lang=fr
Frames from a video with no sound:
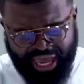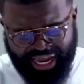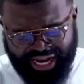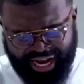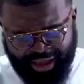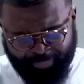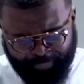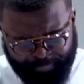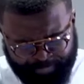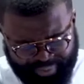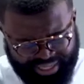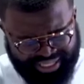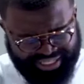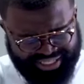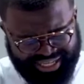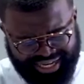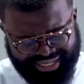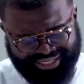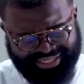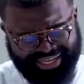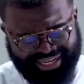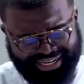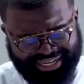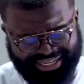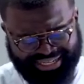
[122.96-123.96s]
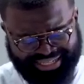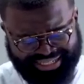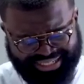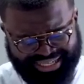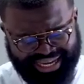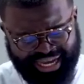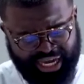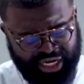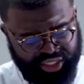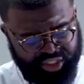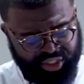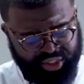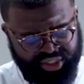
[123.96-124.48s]
La piste
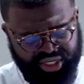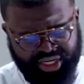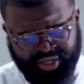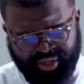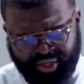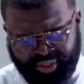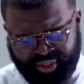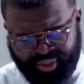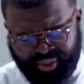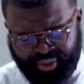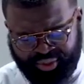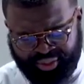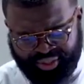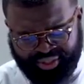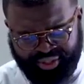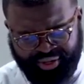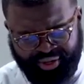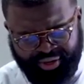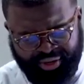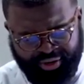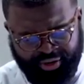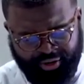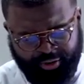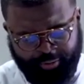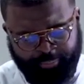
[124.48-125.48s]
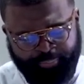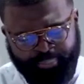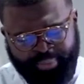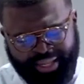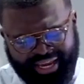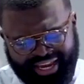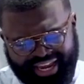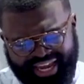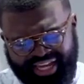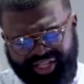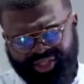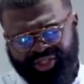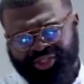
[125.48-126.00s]
d'atterrissage, c'est notre cœur.
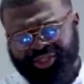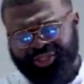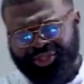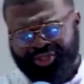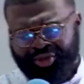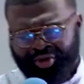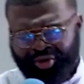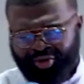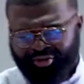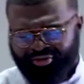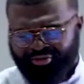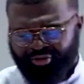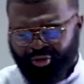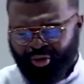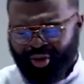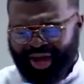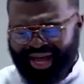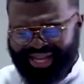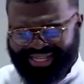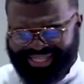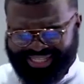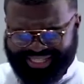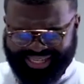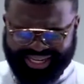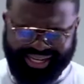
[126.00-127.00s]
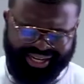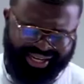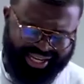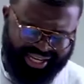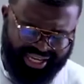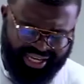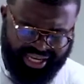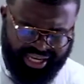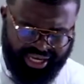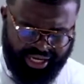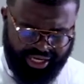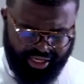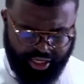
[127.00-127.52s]
Et Dieu veut
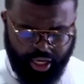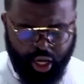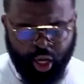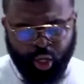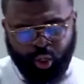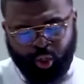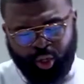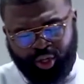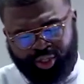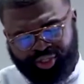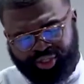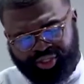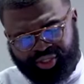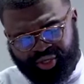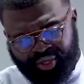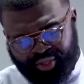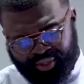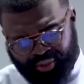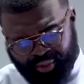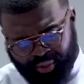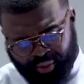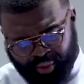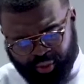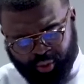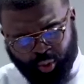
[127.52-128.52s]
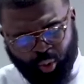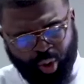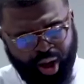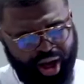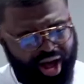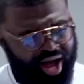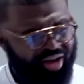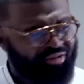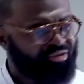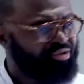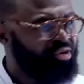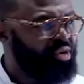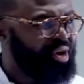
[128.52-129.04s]
atterrir. Le Dieu de
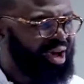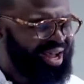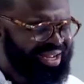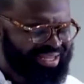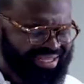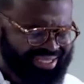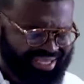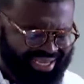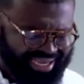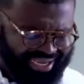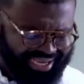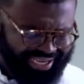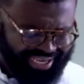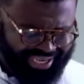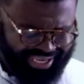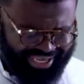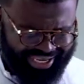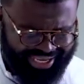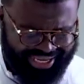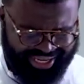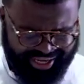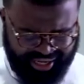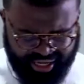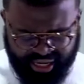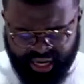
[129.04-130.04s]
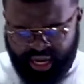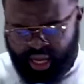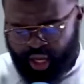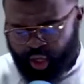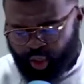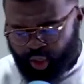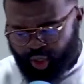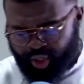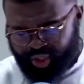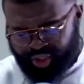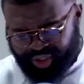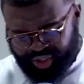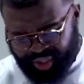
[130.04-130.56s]
gloire veut atterrir.
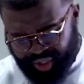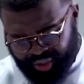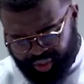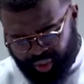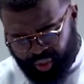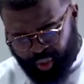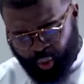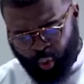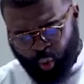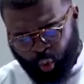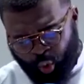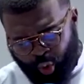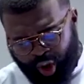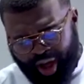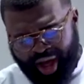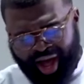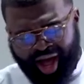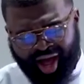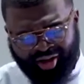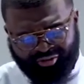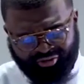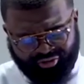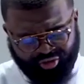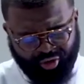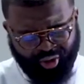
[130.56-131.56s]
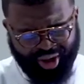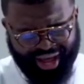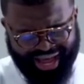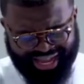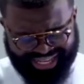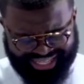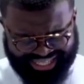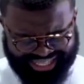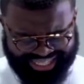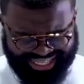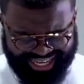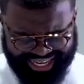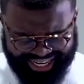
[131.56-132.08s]
Le Dieu de gloire veut atterrir
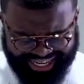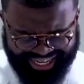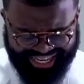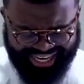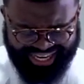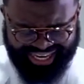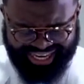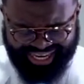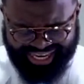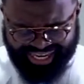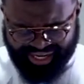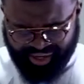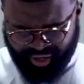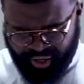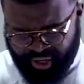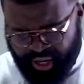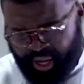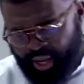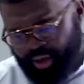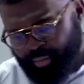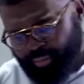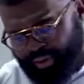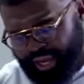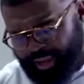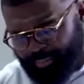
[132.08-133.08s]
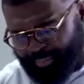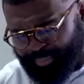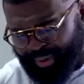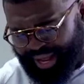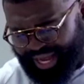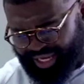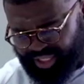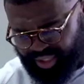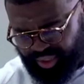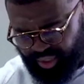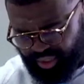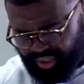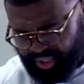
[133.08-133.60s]
atterrir.
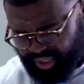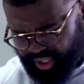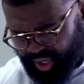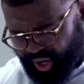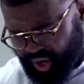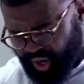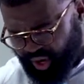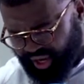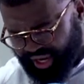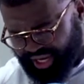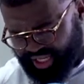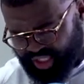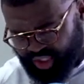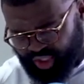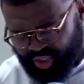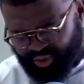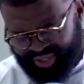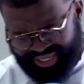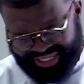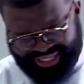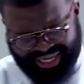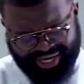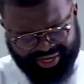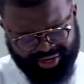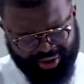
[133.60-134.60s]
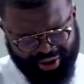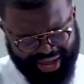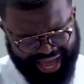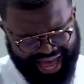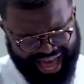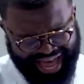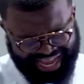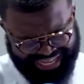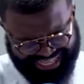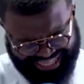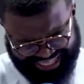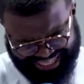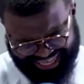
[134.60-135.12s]
Prépare ton cœur et dis-lui, Seigneur,
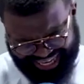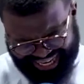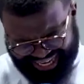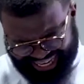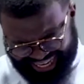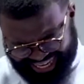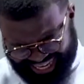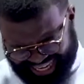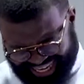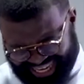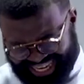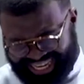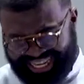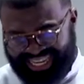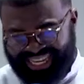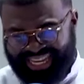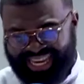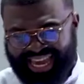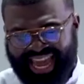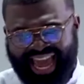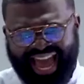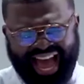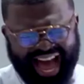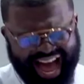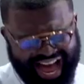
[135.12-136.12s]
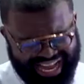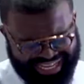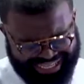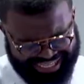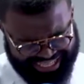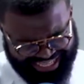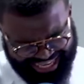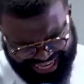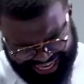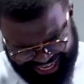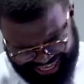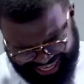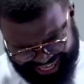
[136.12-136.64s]
atterris,
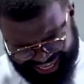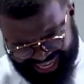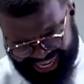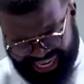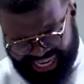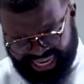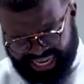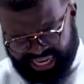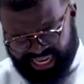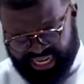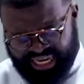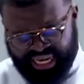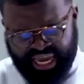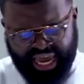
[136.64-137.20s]
atterris,